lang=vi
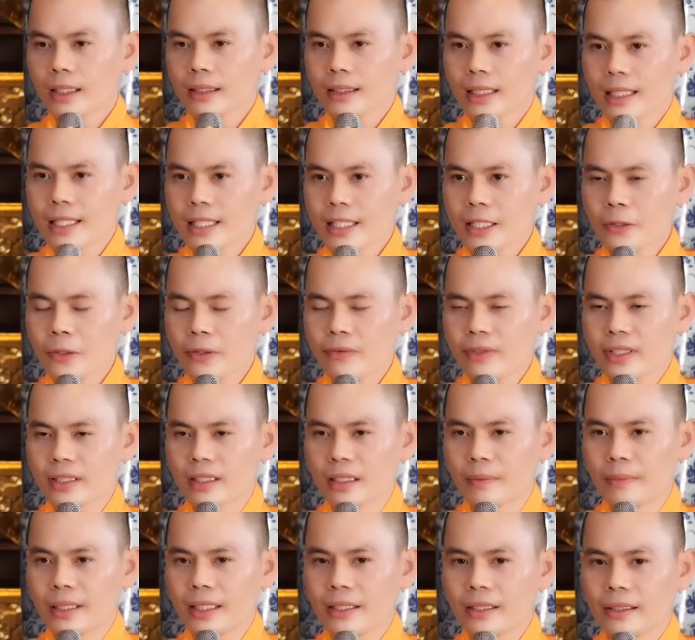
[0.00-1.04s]
Tại sao quý vị
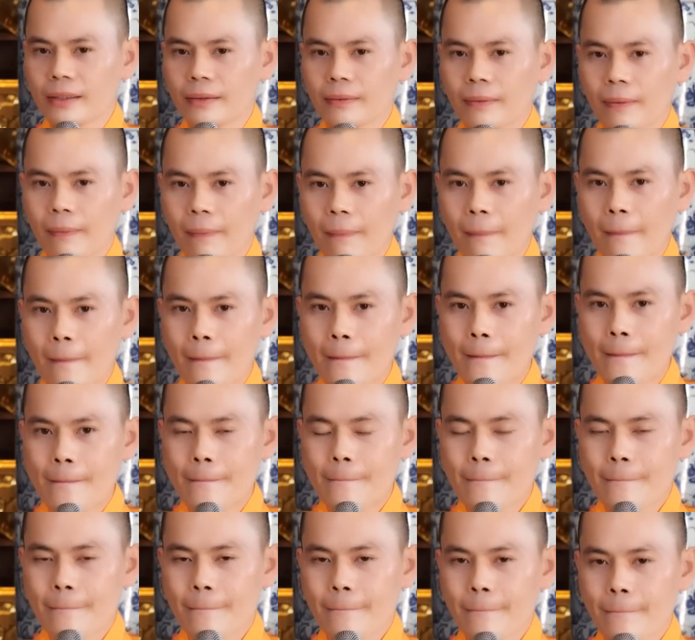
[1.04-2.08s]
tự biết không?
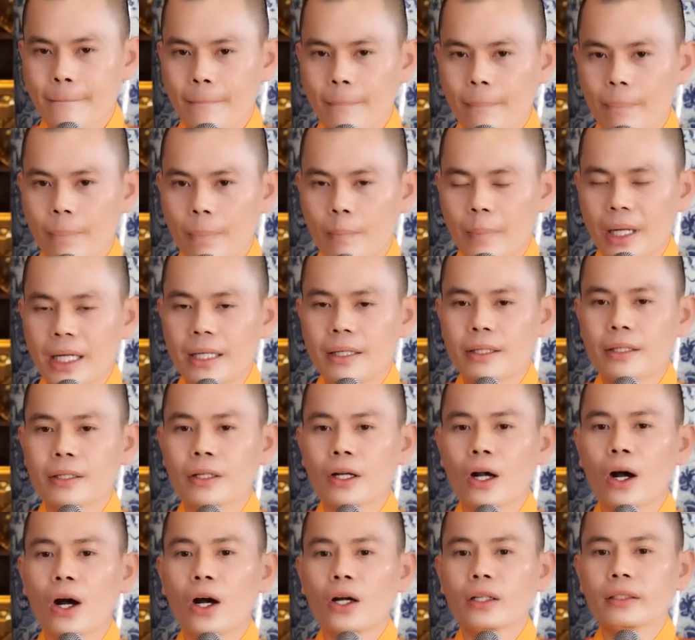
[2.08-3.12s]

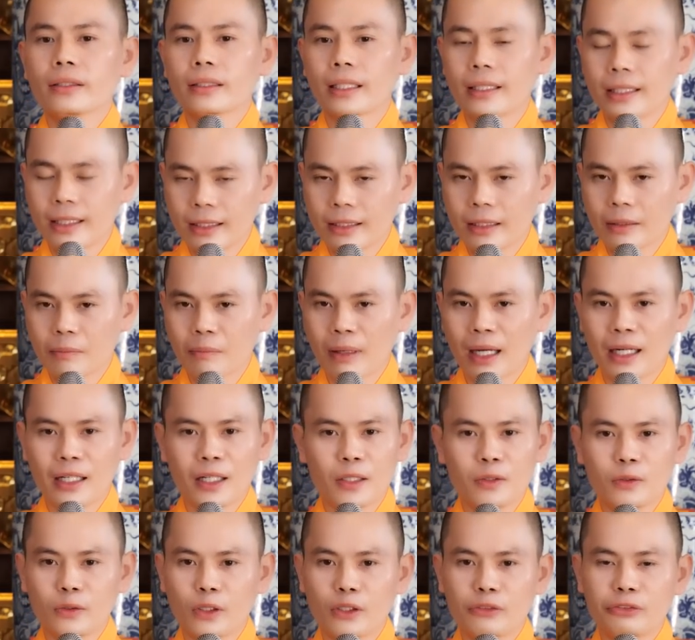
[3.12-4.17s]
Mình có tiền mà
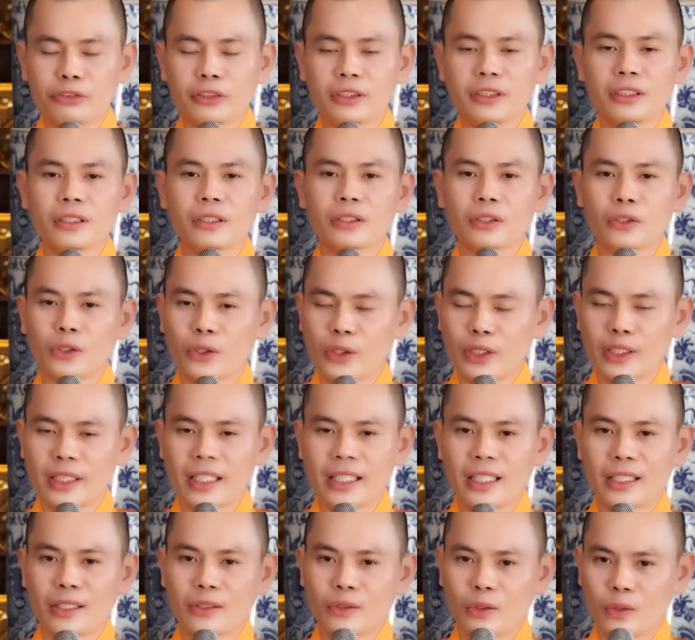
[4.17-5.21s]
không có phước, rồi
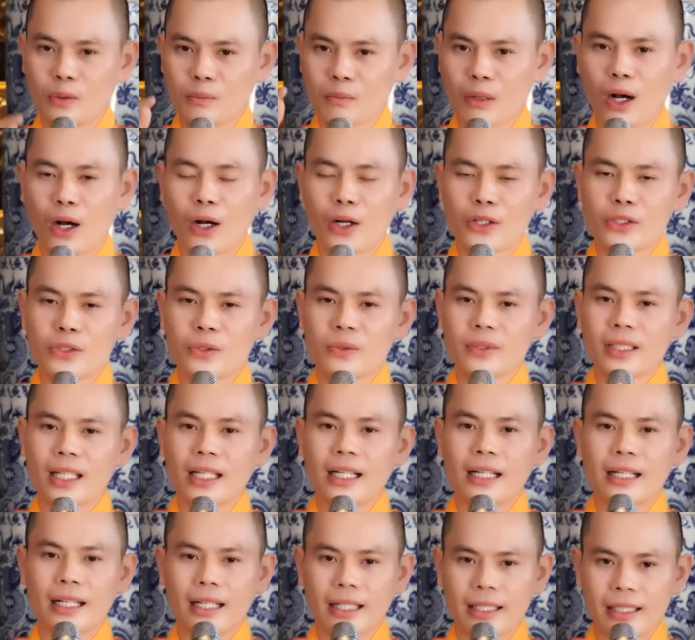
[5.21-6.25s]
tiền cũng bỏ chúng
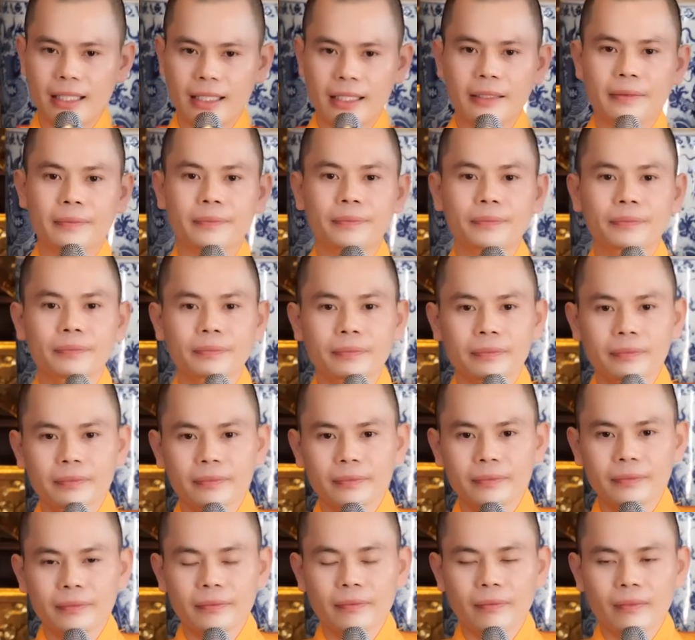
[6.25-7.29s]
ta ra đi.
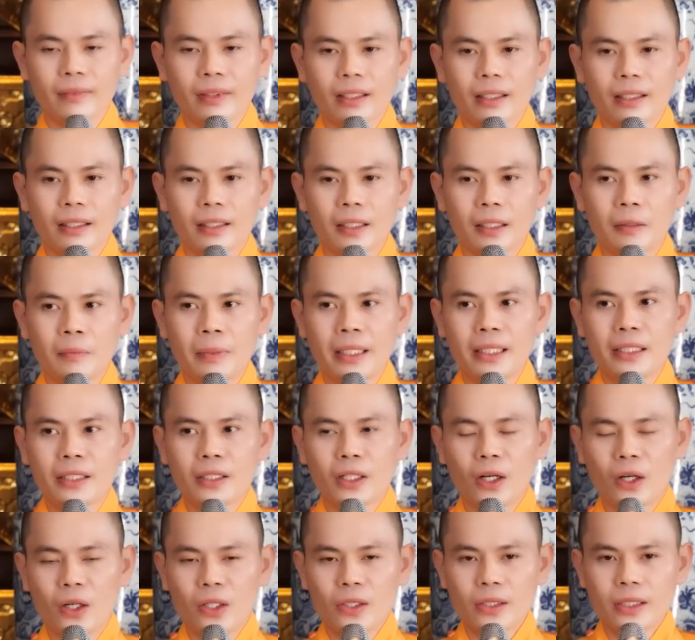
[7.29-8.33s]

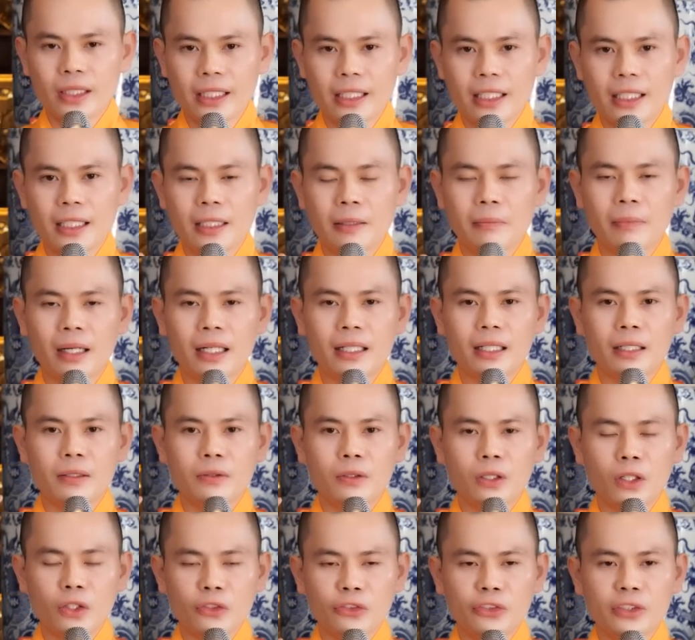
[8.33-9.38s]
Mình có tiền mà
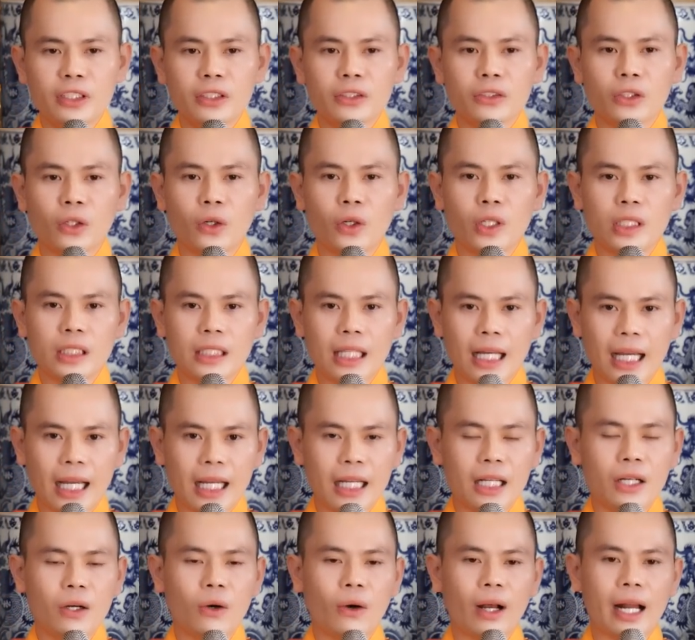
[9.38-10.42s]
không có phước, rồi
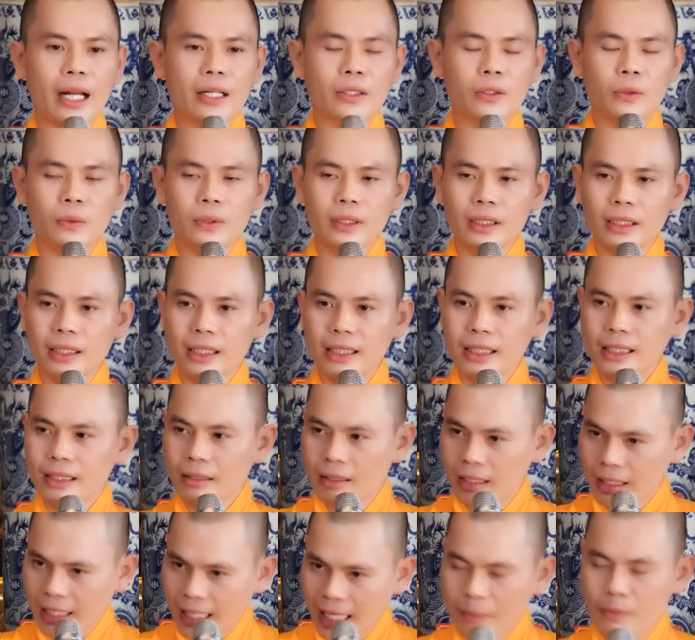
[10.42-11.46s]
tai họa cũng tới,
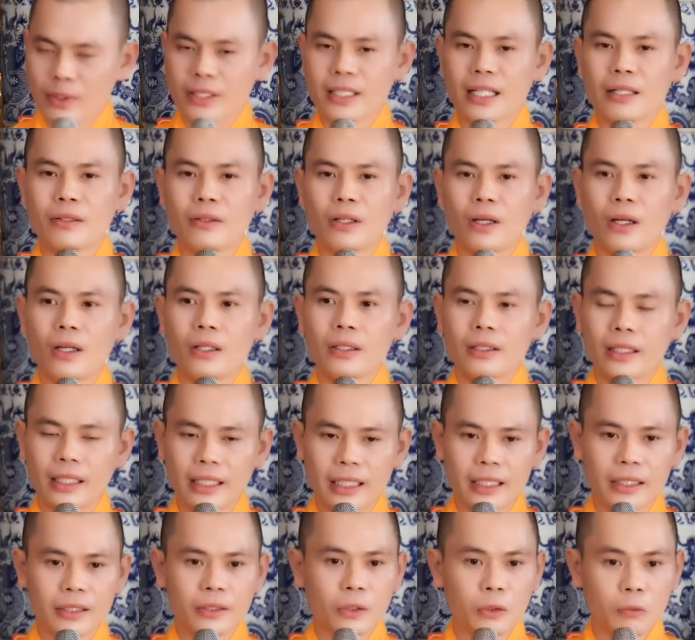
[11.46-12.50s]
làm sao đó
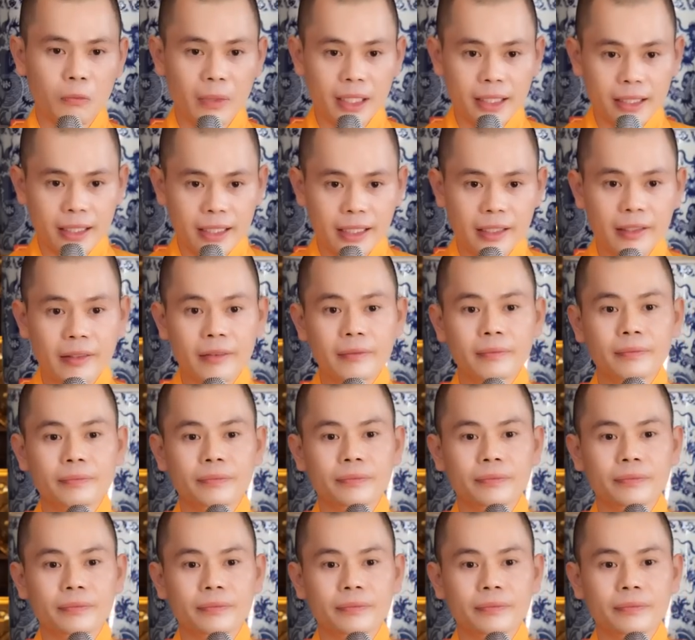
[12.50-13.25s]
tiền cũng mất đi.